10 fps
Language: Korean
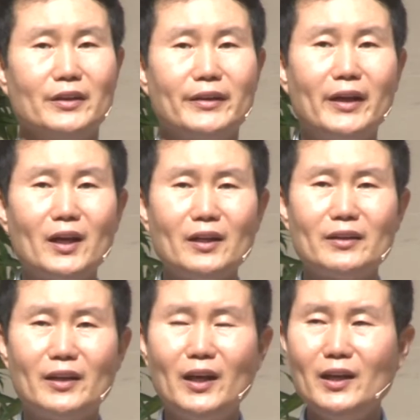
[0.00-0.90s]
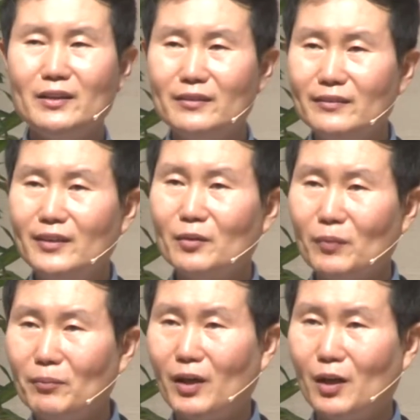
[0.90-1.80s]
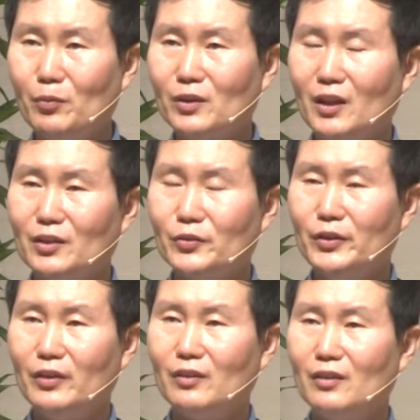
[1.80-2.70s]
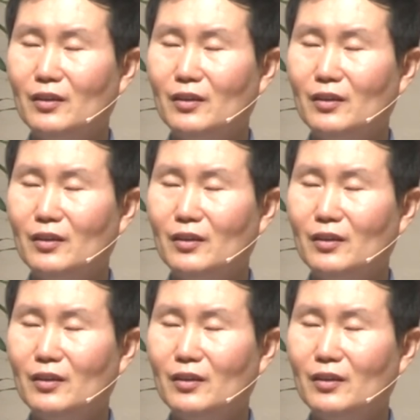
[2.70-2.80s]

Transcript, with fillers: 내가 내 인생만 바라볼 게 아니고요.